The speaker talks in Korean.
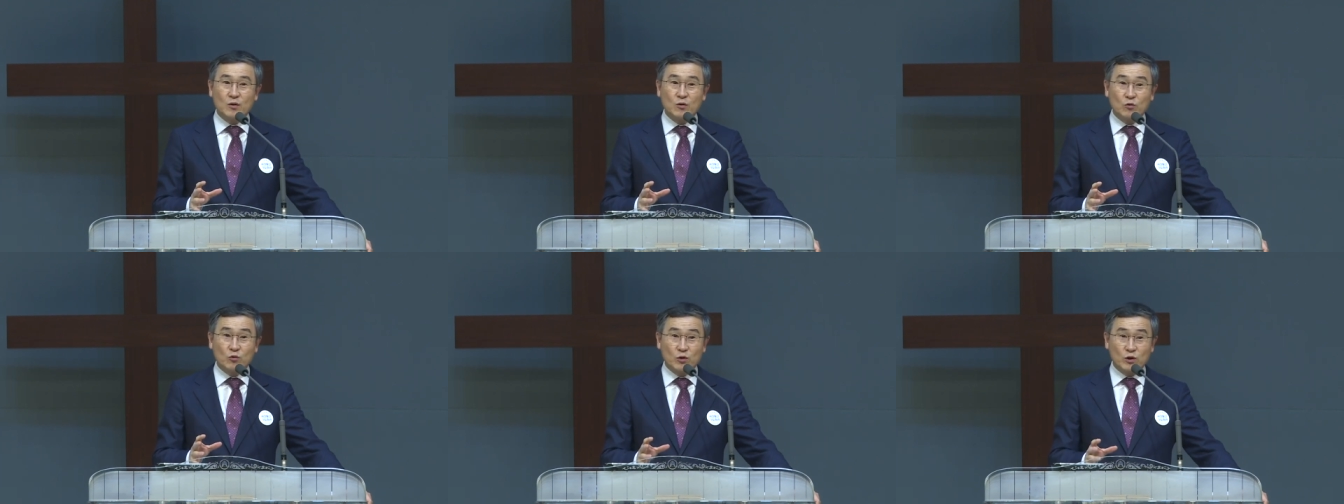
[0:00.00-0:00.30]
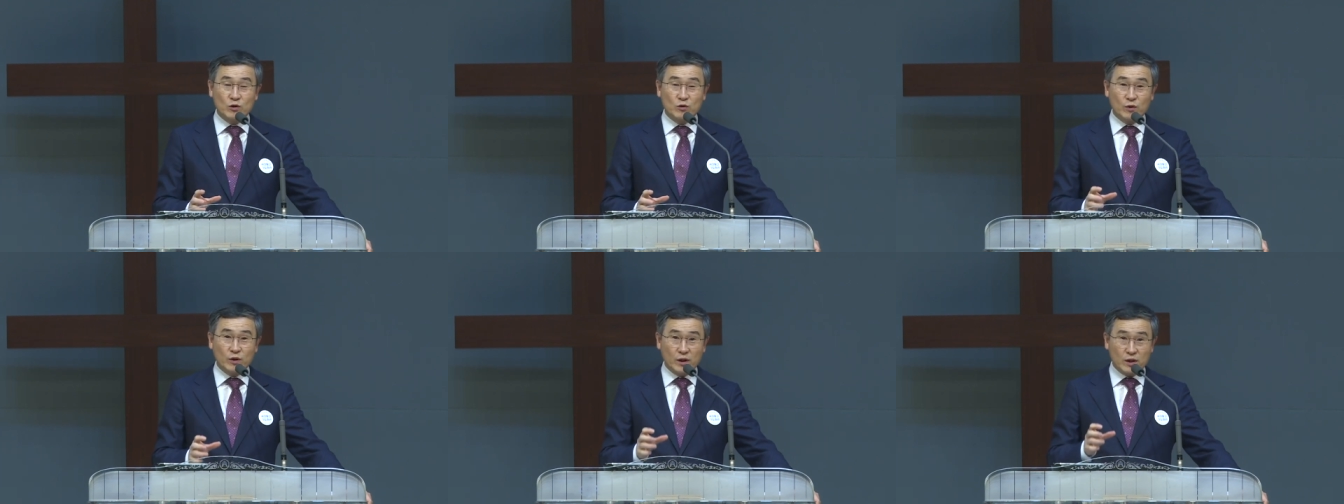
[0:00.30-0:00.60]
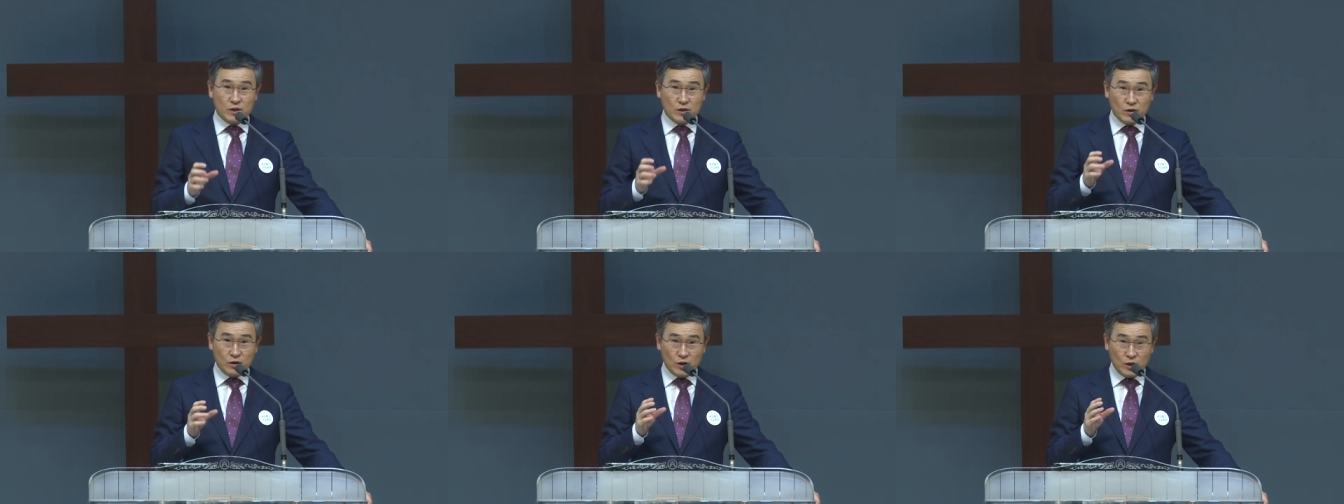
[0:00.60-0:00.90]
우리
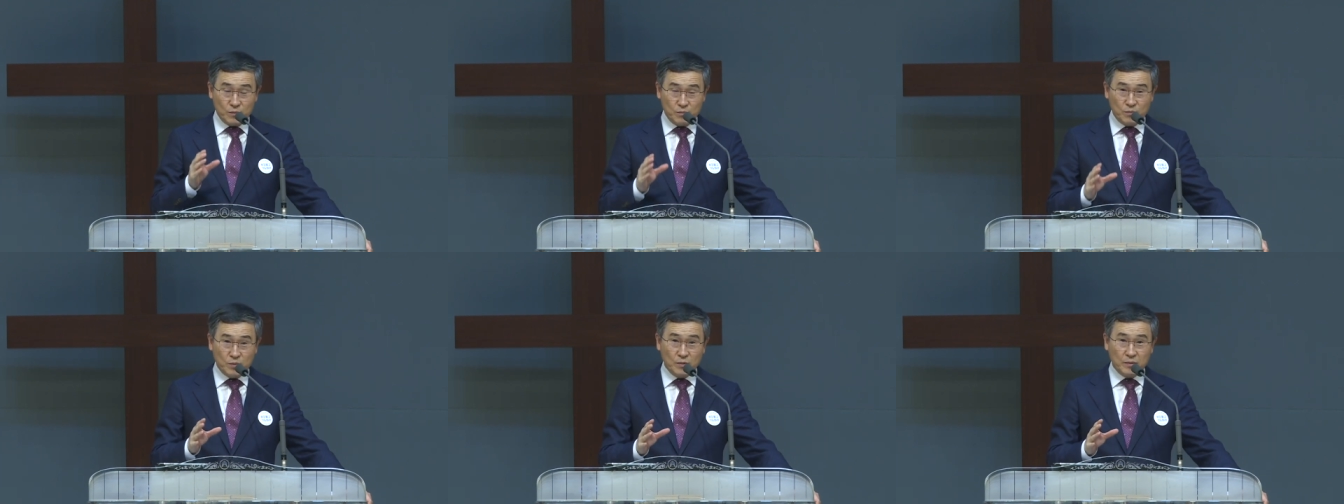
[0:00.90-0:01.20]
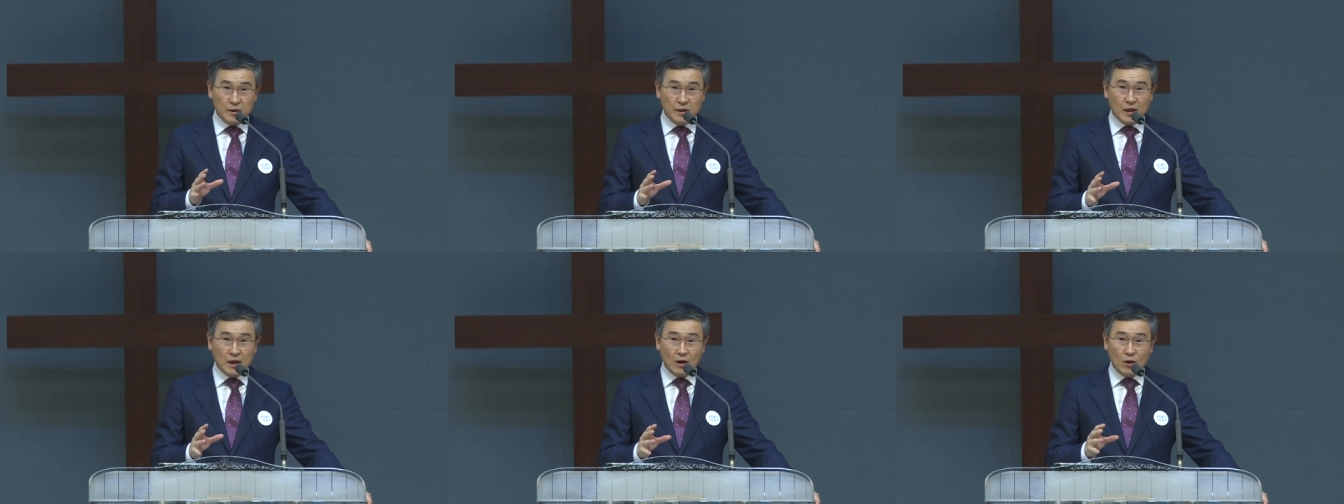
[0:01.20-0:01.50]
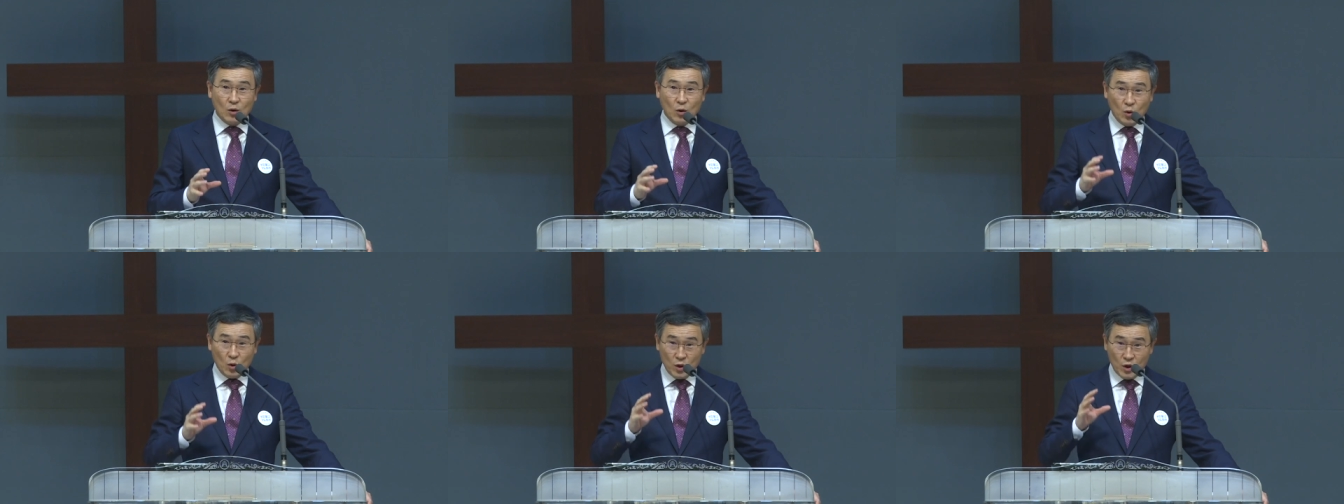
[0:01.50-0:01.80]
주님께서 기쁨의
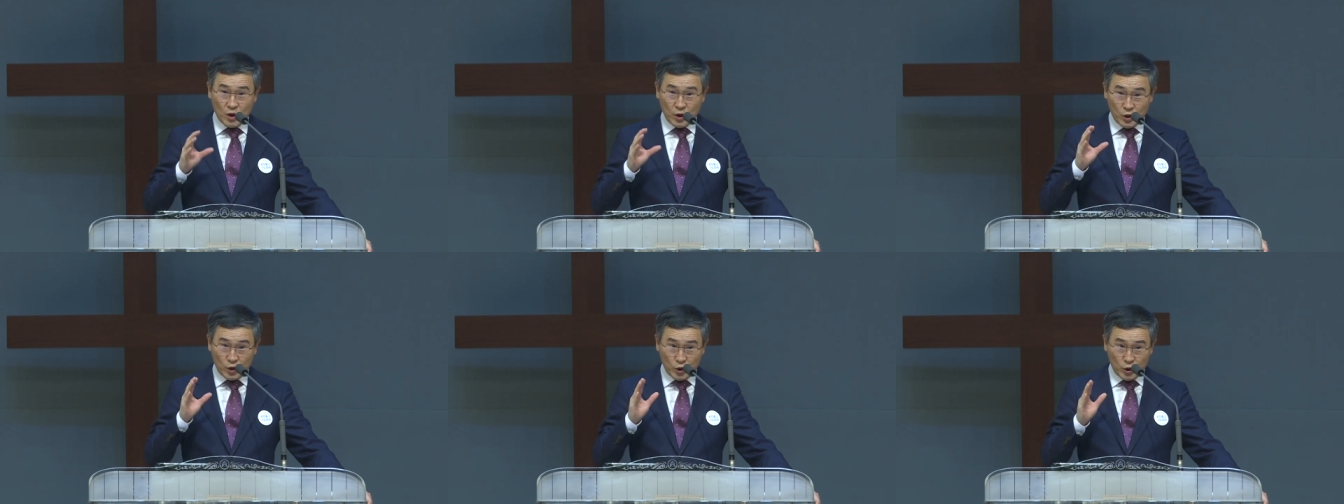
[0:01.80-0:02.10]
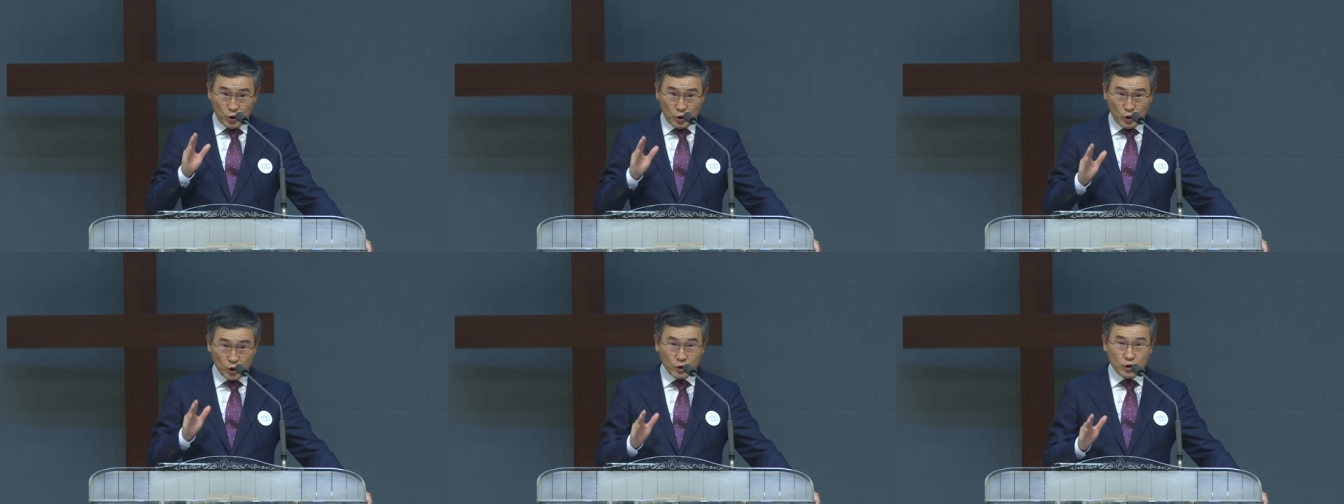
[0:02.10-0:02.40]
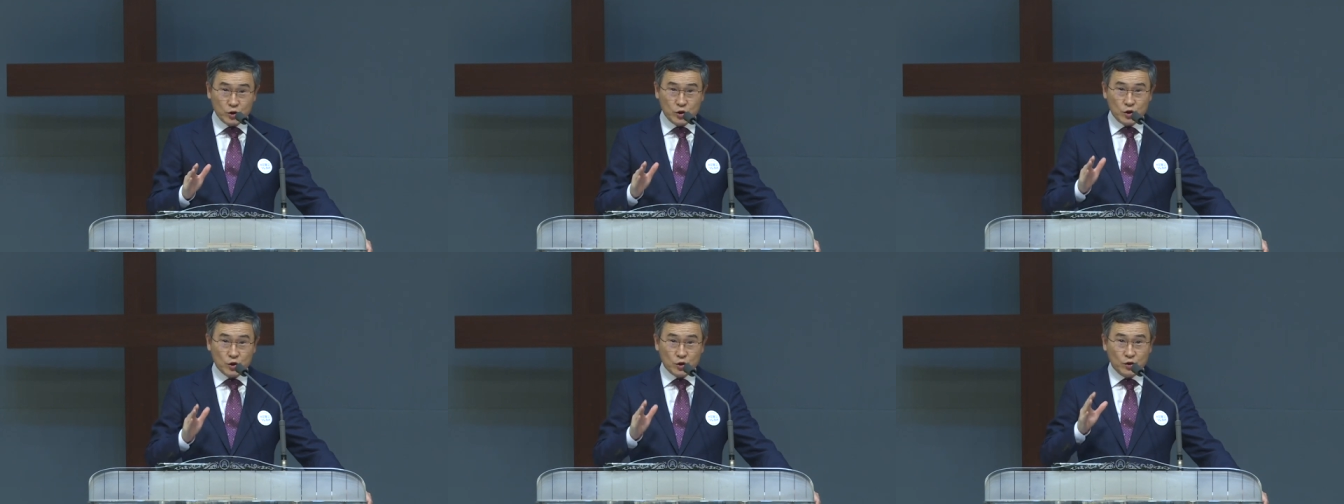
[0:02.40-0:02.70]
날로
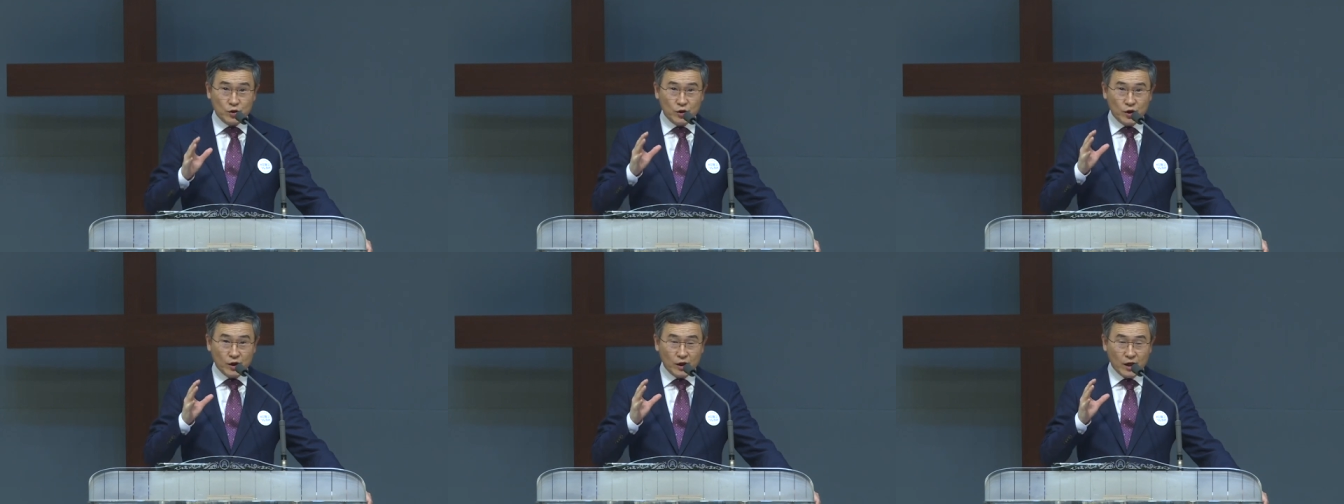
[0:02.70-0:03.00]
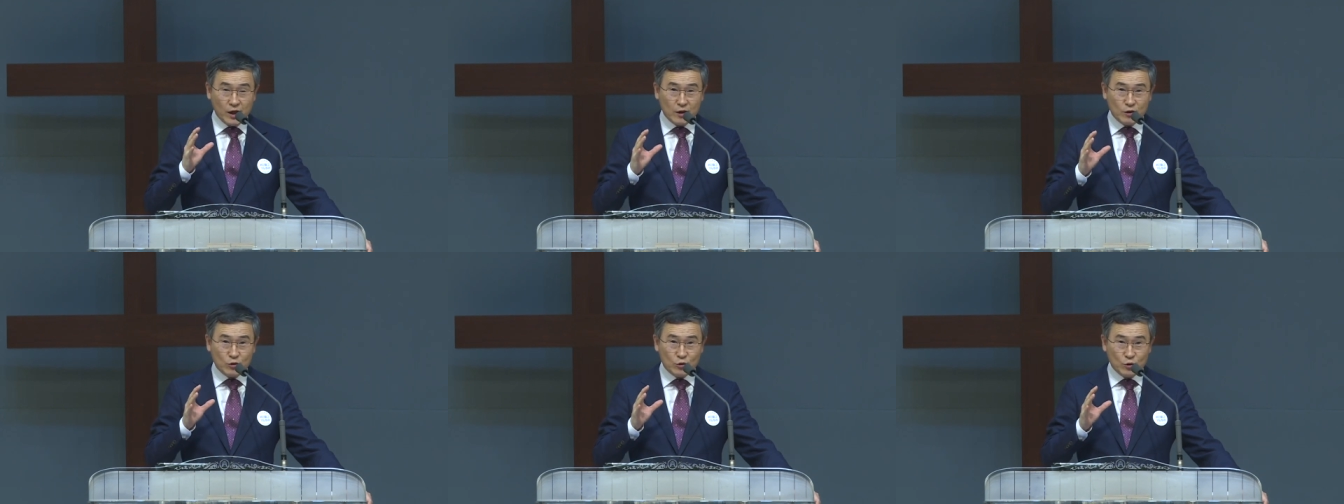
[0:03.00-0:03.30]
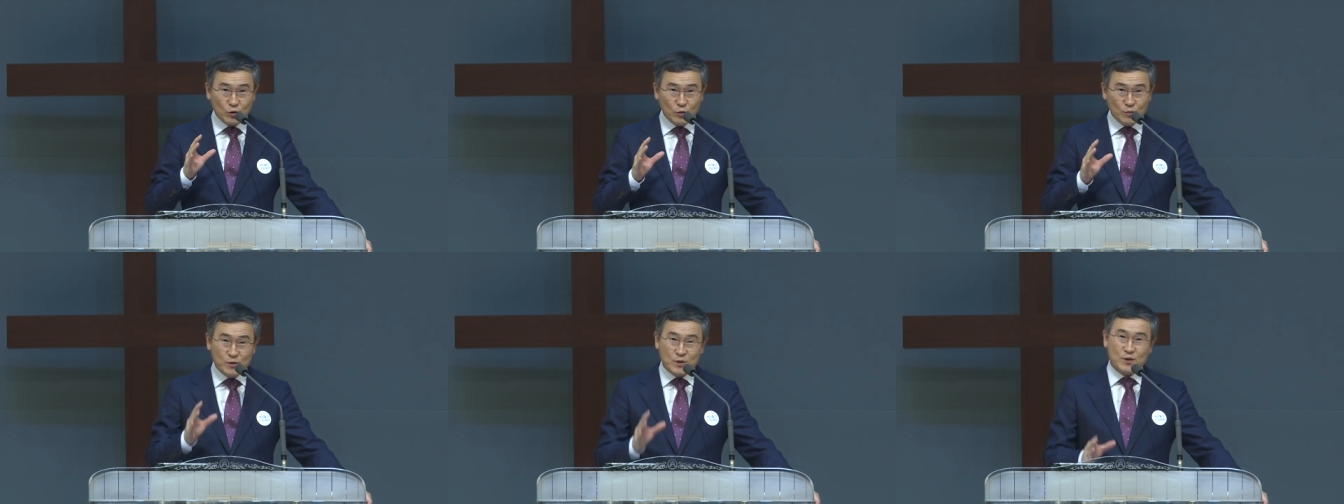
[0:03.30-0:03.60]
역전되게 할
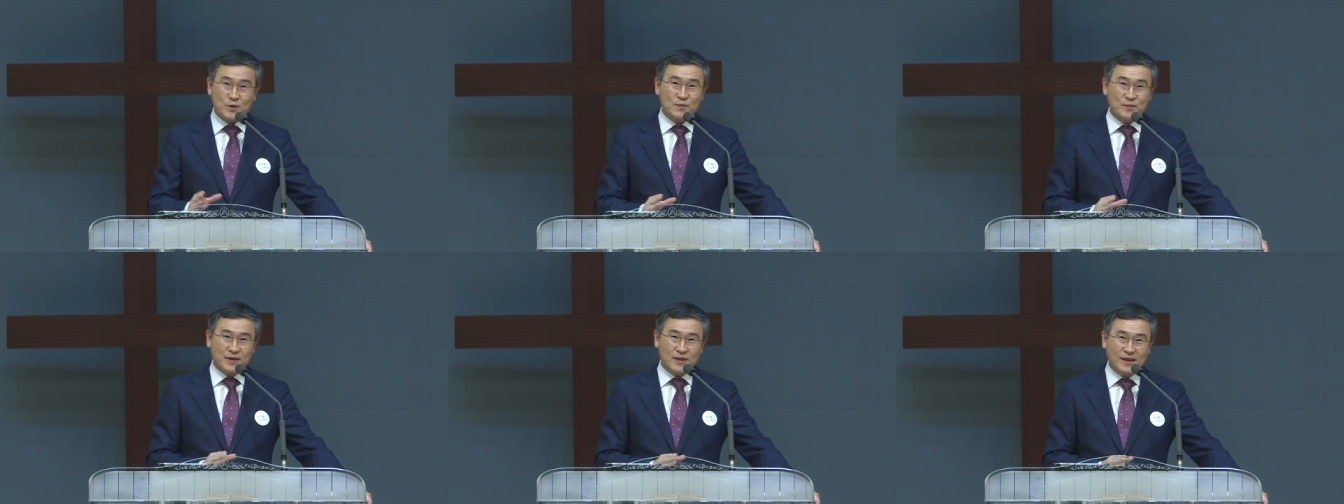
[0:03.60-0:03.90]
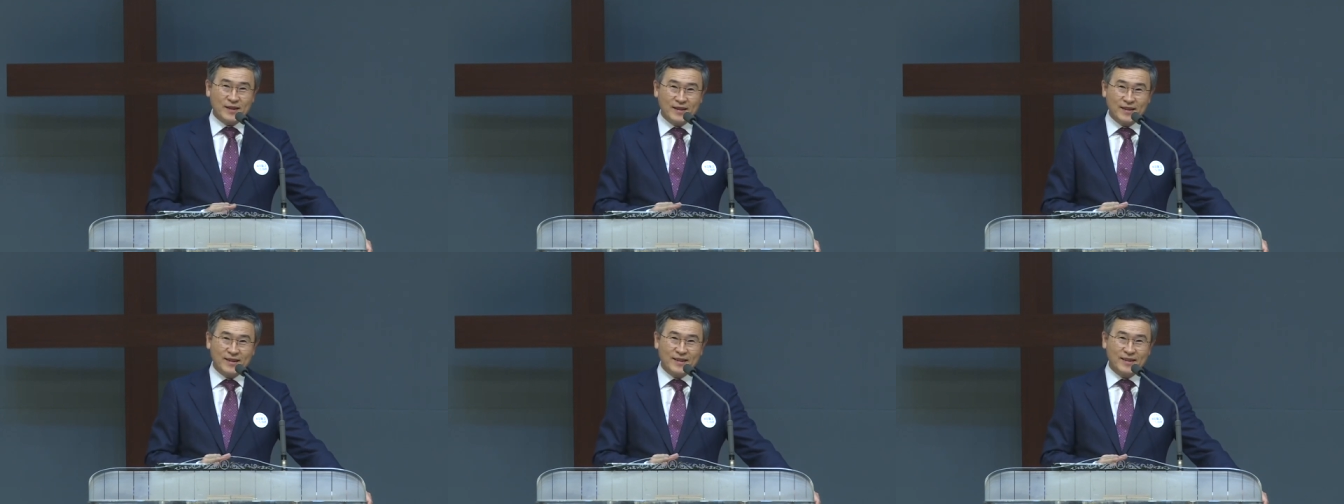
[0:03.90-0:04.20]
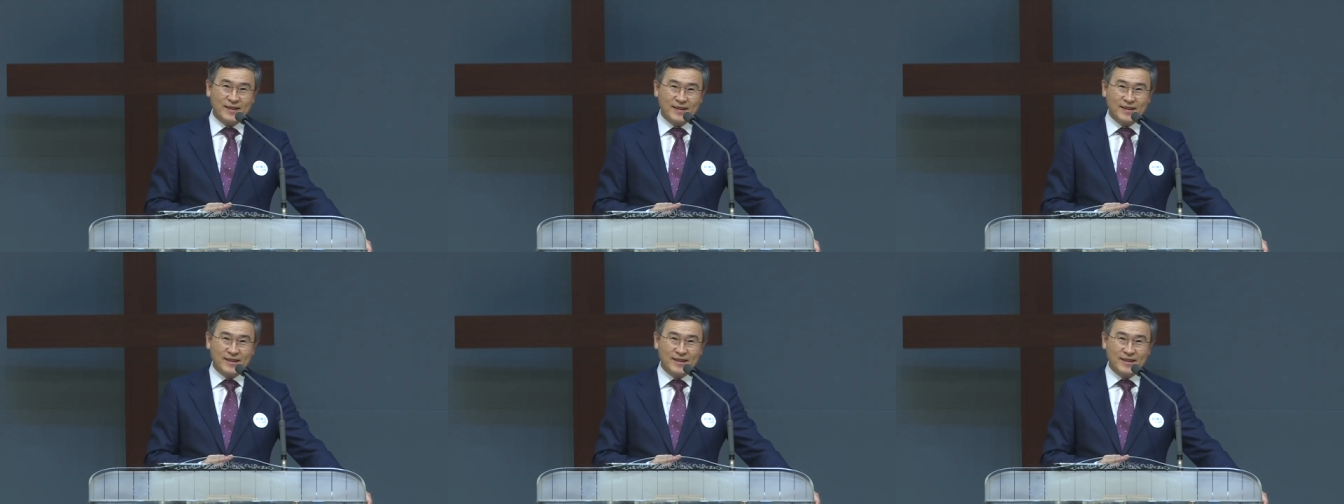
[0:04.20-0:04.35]
줄로 믿습니다.